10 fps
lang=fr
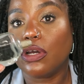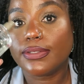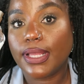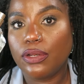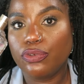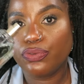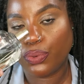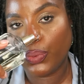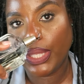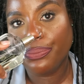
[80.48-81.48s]
cocktail de
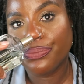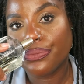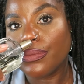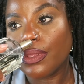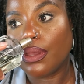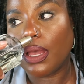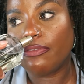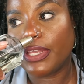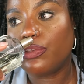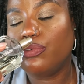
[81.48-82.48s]
fruits
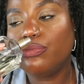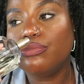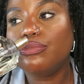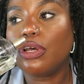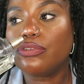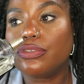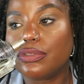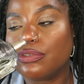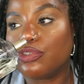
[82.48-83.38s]
avec une note,